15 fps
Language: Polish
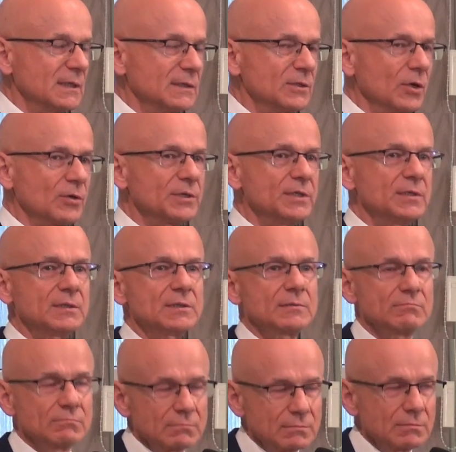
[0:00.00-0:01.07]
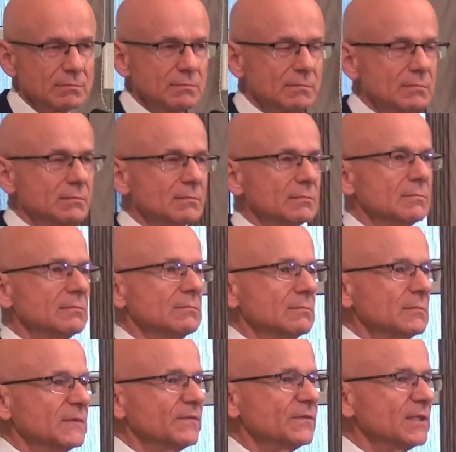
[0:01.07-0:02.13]
no i
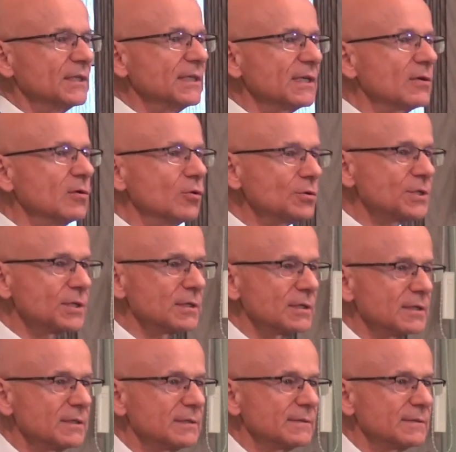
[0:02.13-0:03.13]
wtedy kluczy.